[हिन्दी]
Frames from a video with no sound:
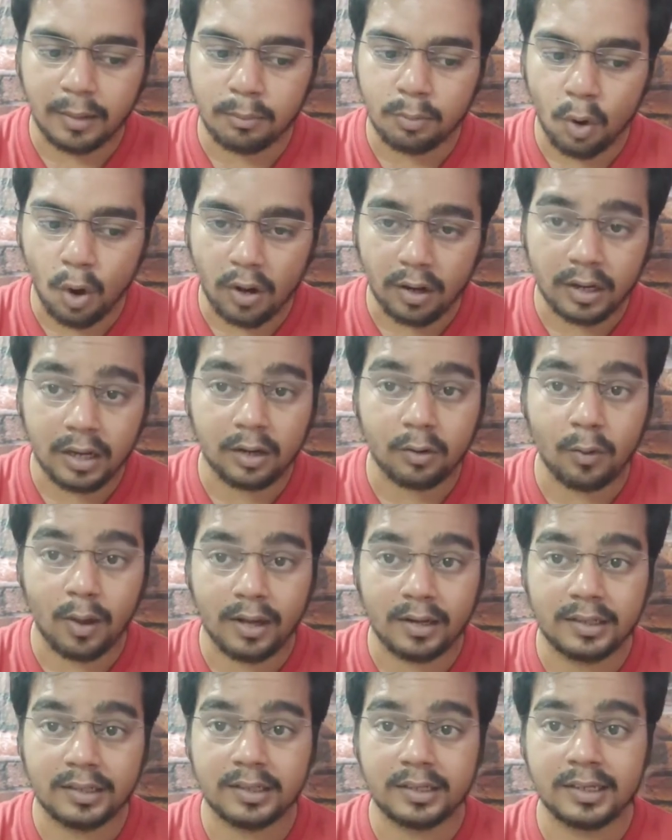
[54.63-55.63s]
ब्लॉग का
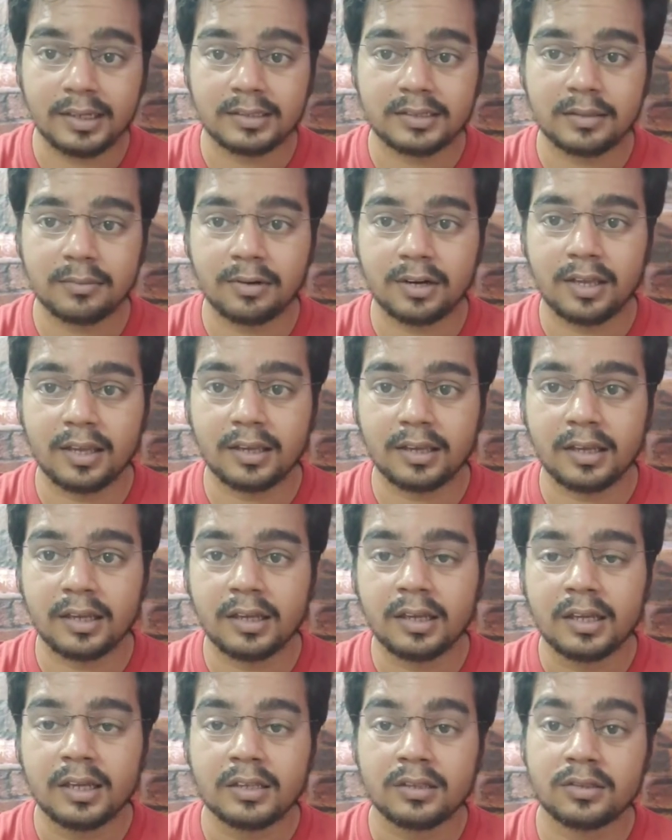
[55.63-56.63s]
क्वालिटी कैसे बढ़ाएंगे
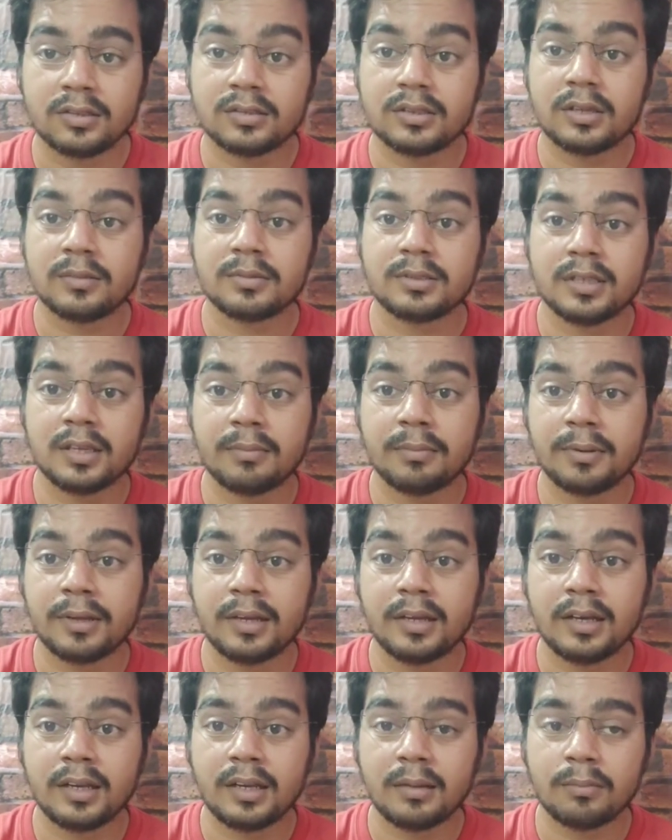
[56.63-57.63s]
तो सबसे
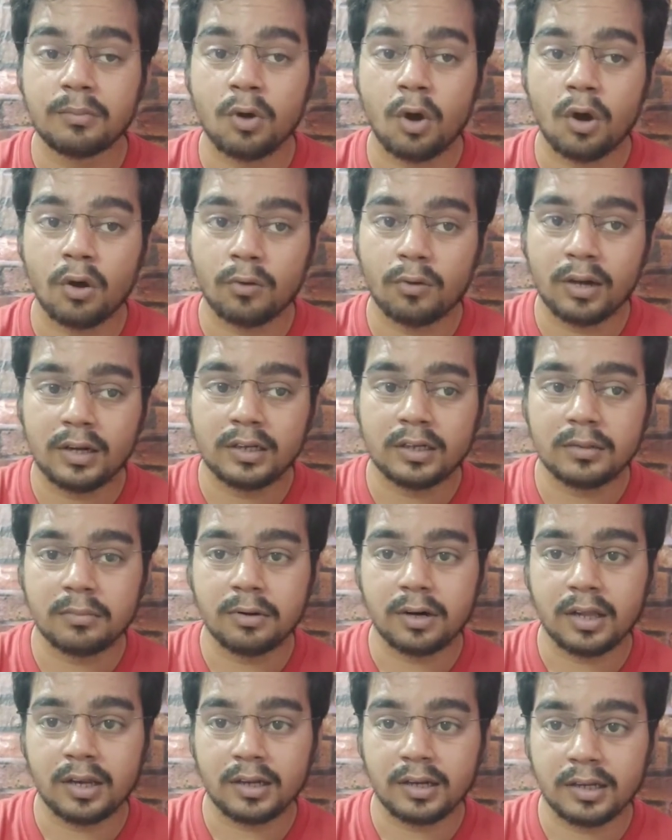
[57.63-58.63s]
पहले ब्लॉग क्वालिटी
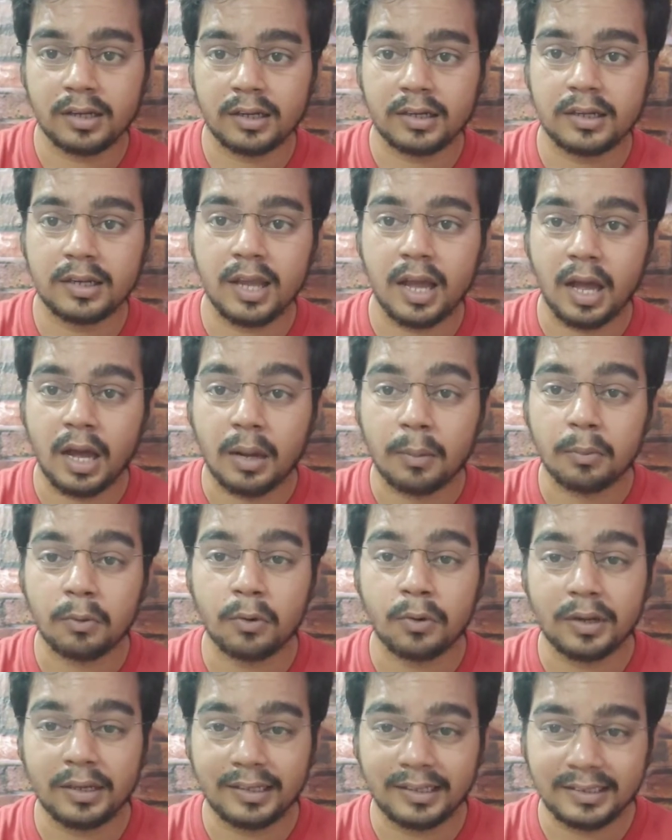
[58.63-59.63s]
बढ़ाने के लिए
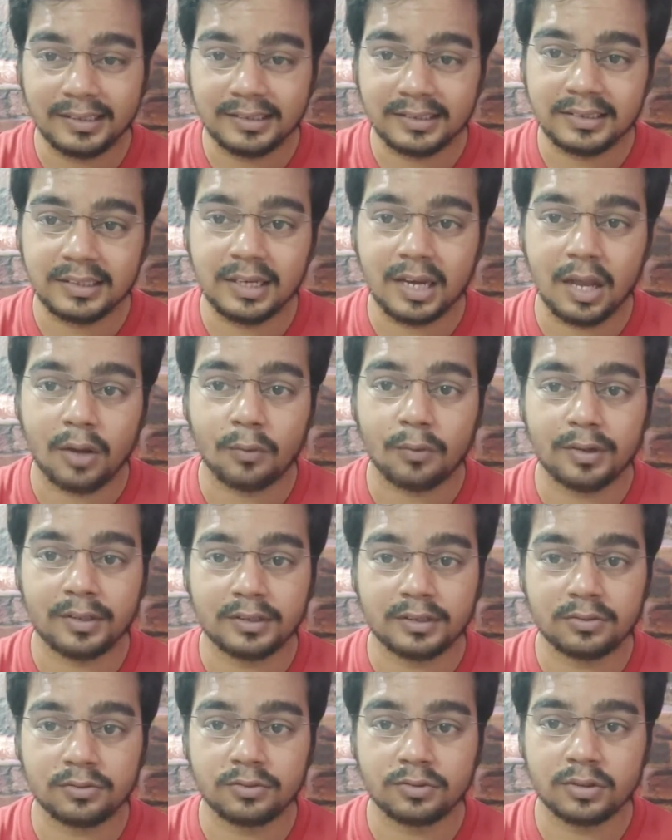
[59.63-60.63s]
आपको इजी
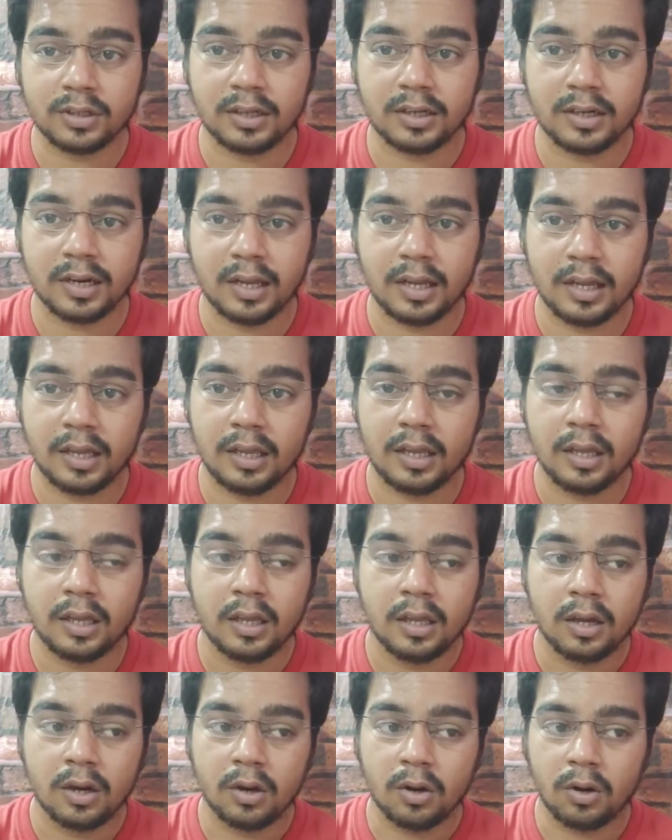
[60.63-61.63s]
लैंग्वेज यूज करना है
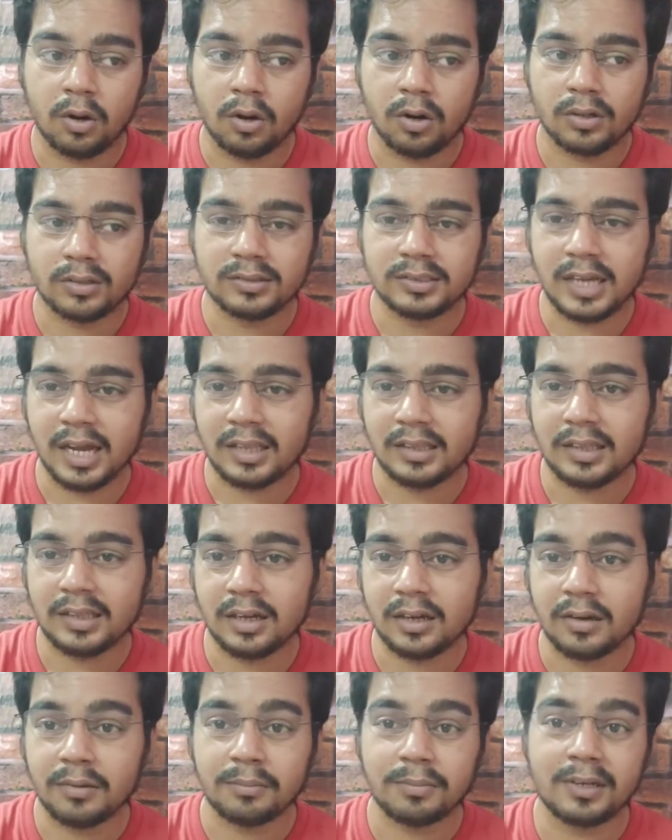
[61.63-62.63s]
और ज्यादा
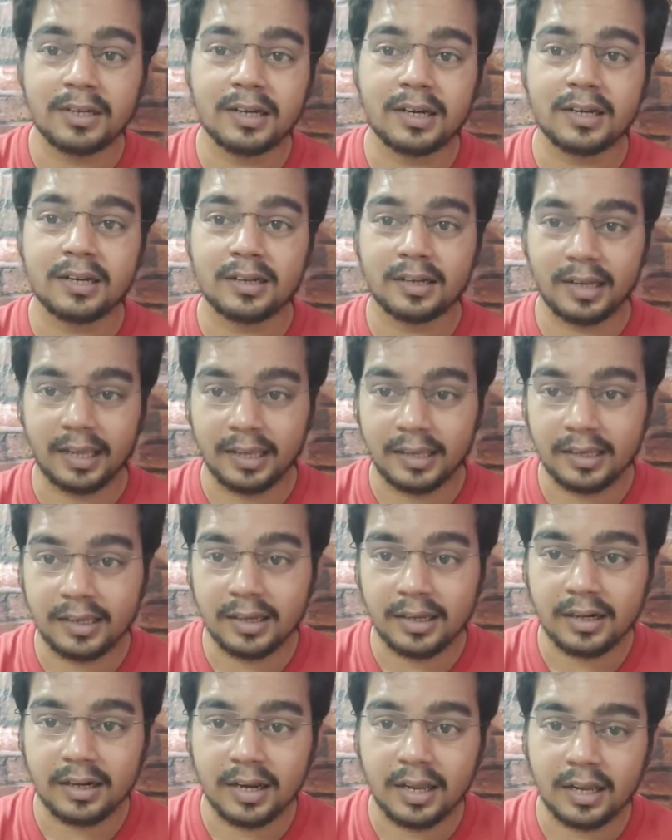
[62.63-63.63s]
कॉम्प्लिकेट नहीं
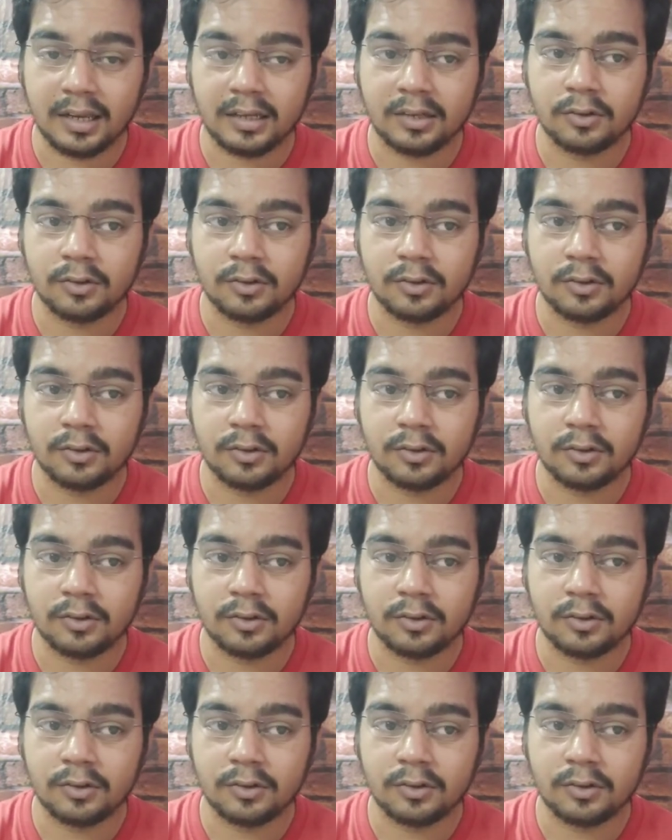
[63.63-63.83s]
करना है